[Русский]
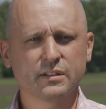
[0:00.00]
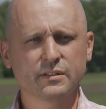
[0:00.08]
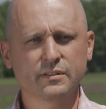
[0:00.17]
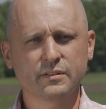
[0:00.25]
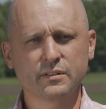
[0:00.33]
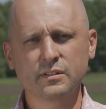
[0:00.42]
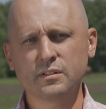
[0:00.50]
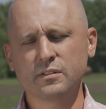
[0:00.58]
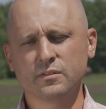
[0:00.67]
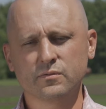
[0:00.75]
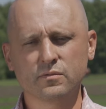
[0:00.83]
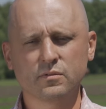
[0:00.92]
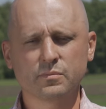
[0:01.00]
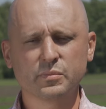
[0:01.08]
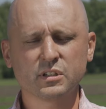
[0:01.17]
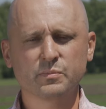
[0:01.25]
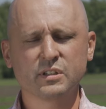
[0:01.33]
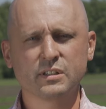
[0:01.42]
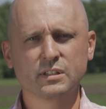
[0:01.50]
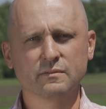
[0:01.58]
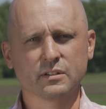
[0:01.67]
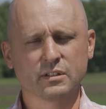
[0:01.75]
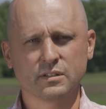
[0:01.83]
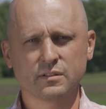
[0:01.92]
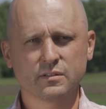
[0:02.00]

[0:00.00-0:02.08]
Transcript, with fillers: э, и о перспективах,